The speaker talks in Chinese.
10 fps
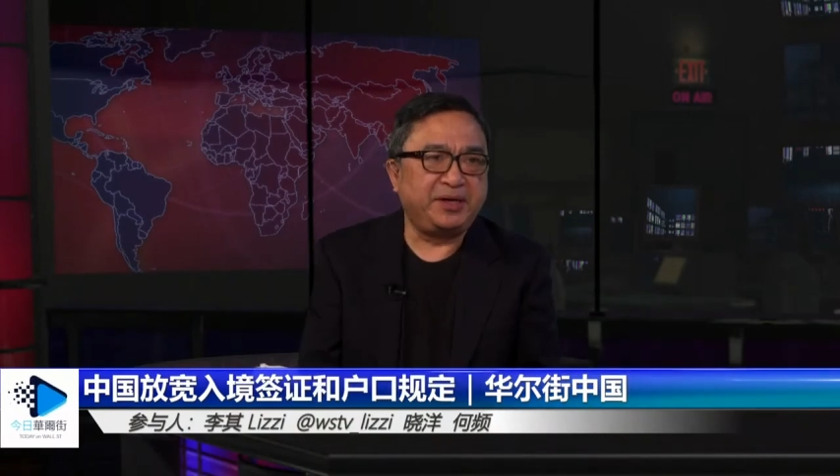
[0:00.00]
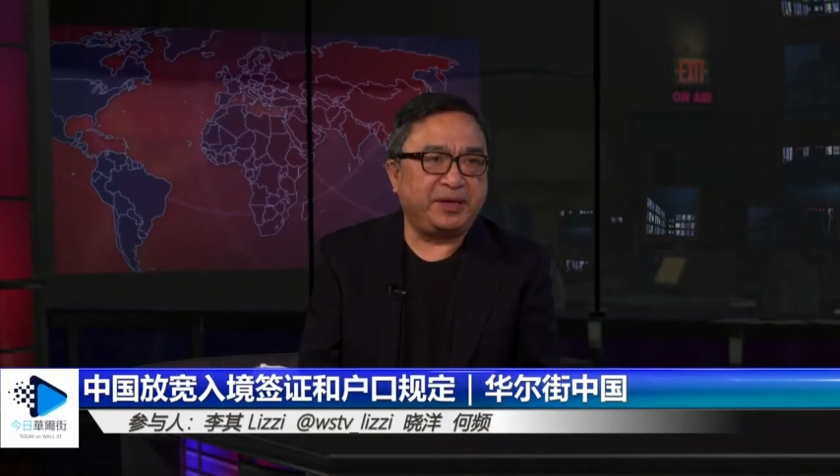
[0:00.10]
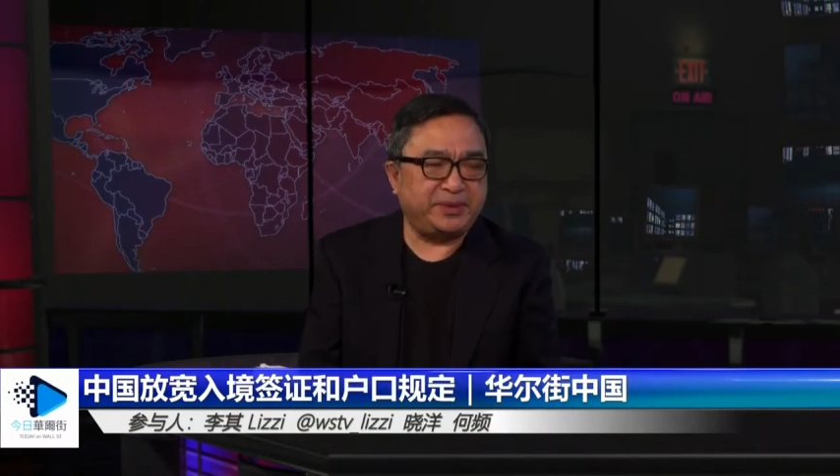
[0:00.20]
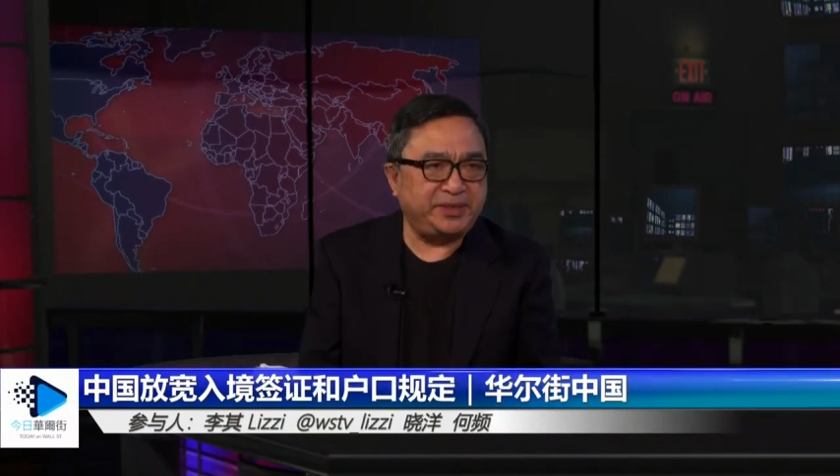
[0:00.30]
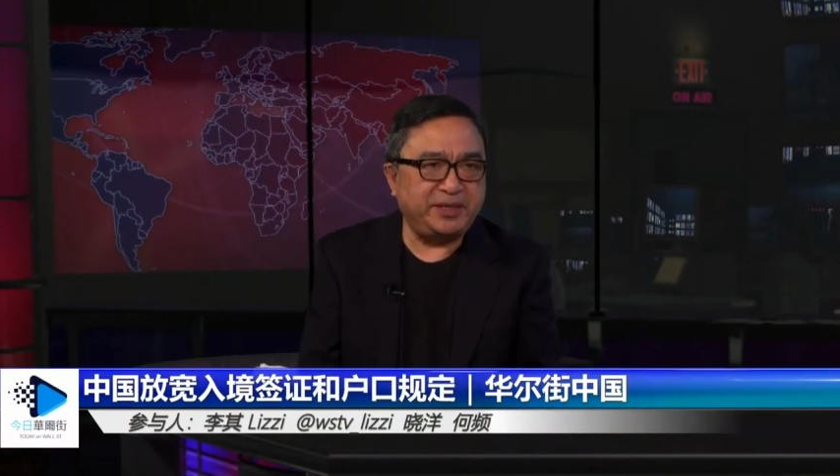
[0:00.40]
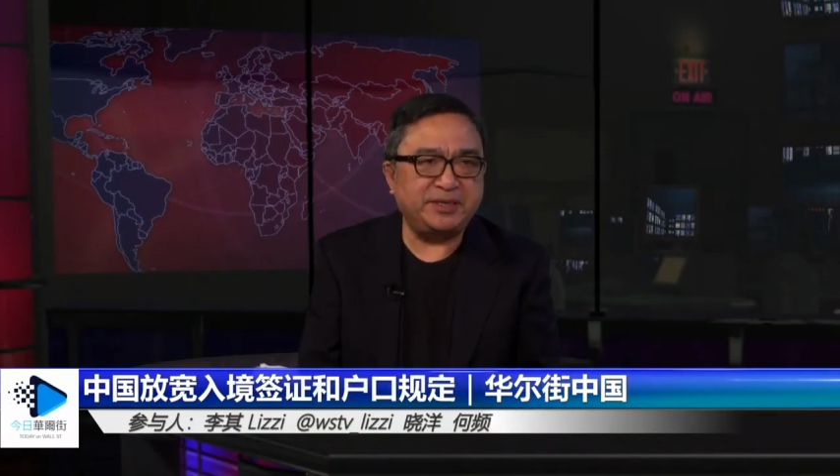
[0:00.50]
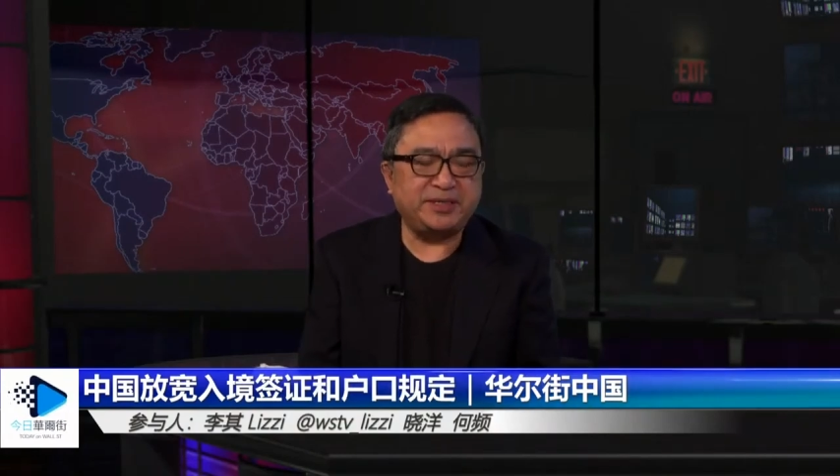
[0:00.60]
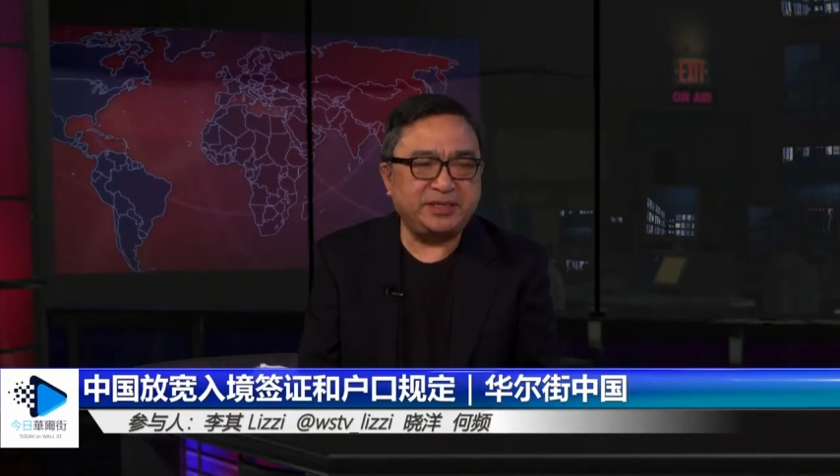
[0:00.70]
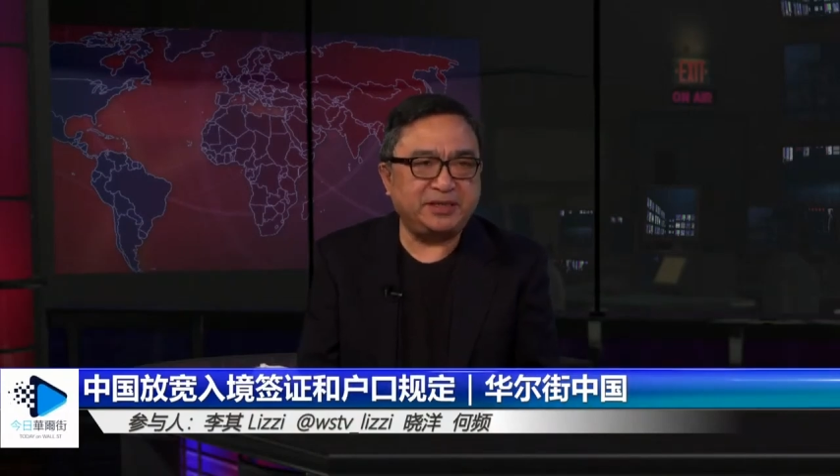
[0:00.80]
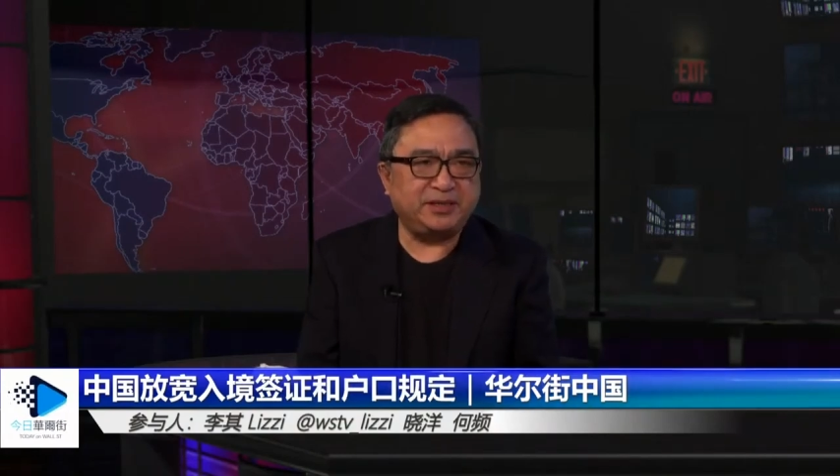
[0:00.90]
那么，这个
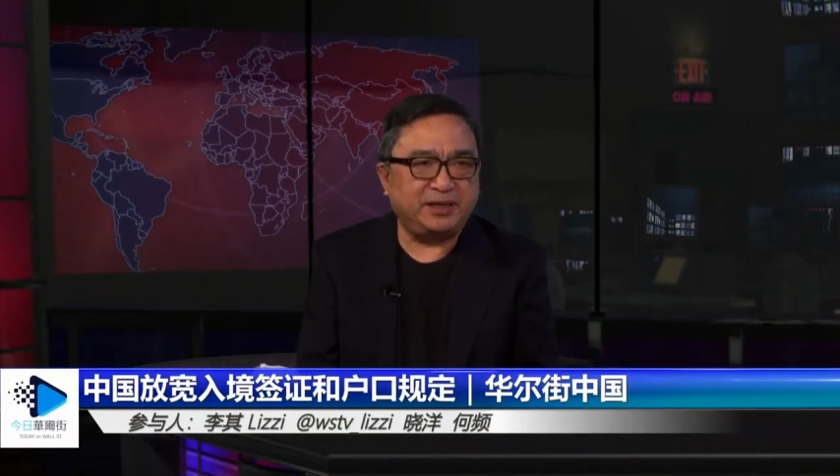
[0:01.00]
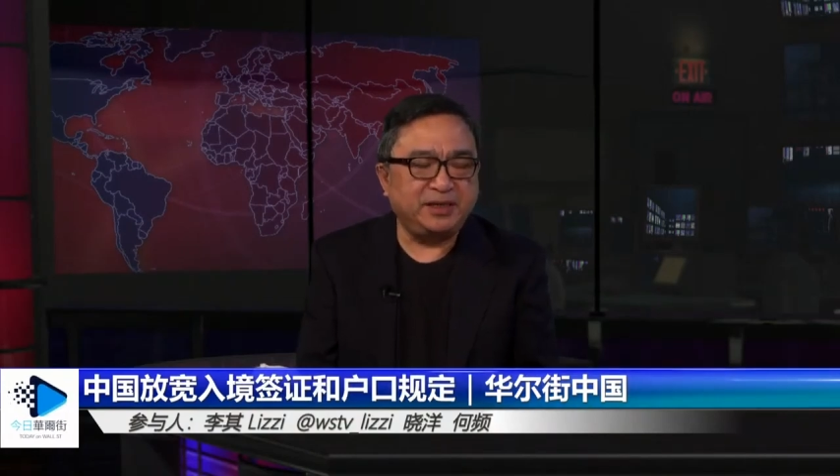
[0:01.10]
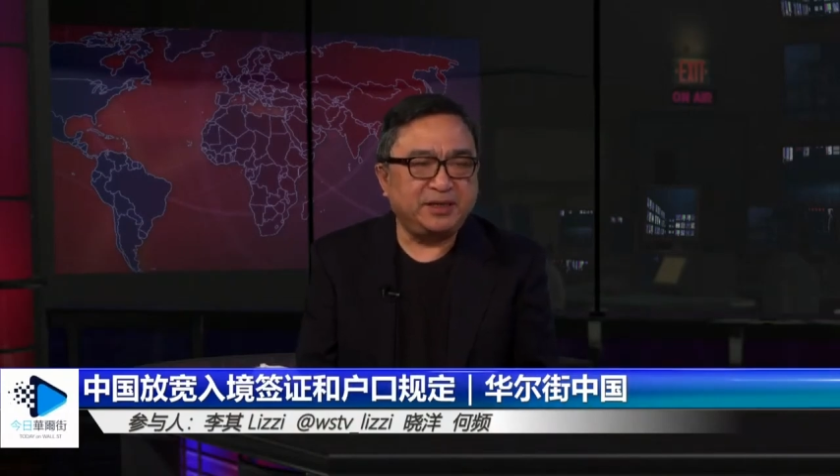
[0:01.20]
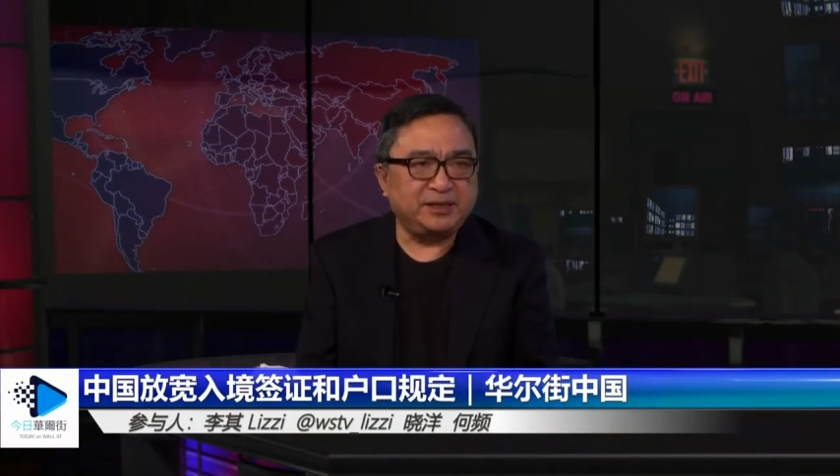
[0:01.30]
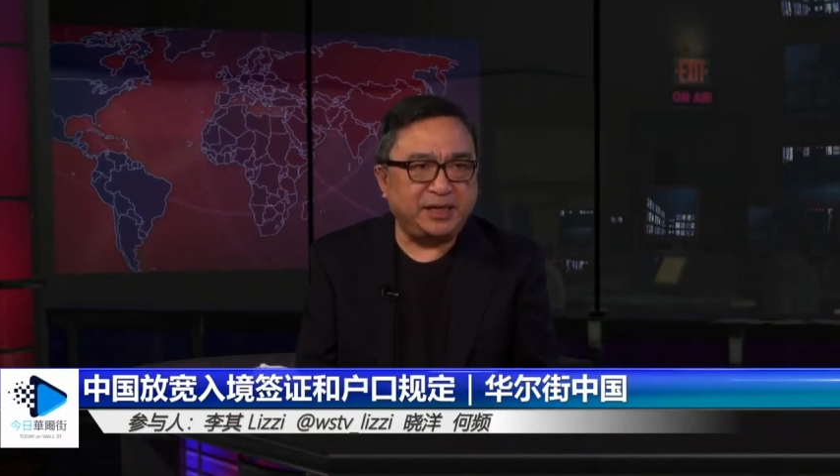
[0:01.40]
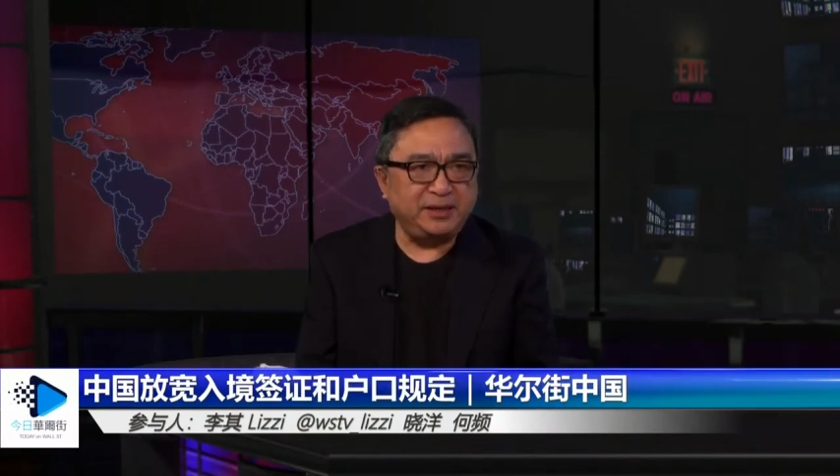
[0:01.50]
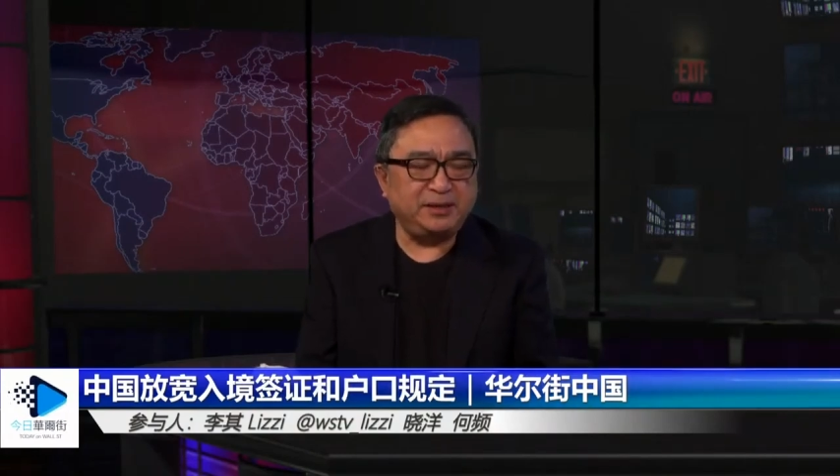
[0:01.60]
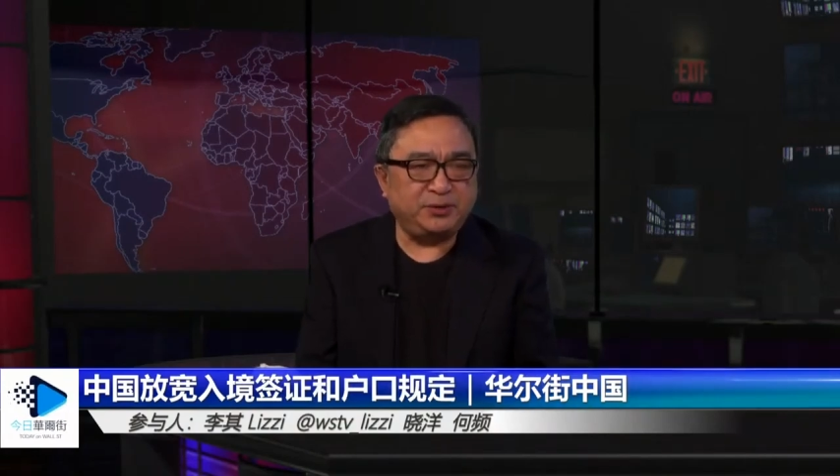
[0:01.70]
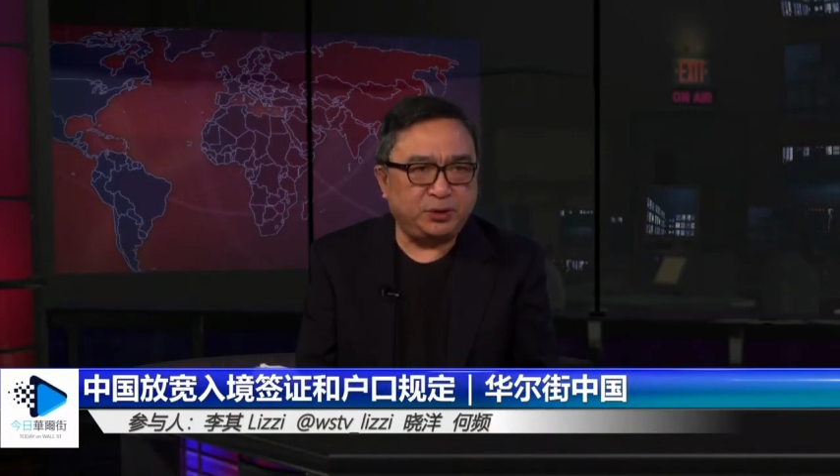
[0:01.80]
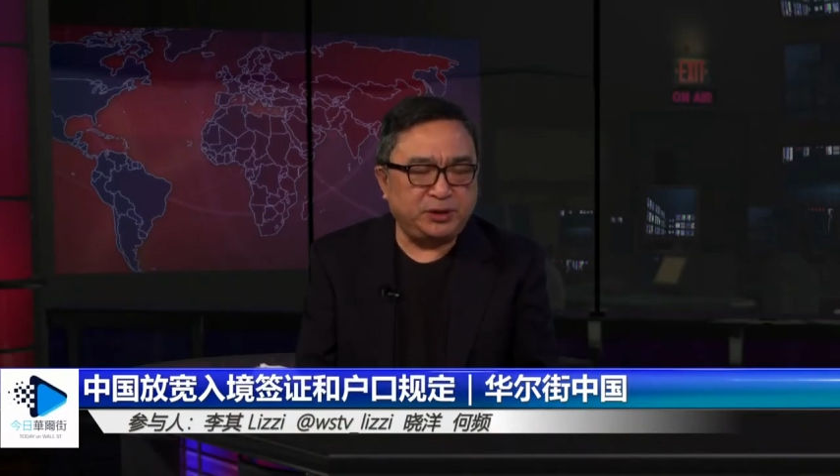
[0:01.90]
是一个增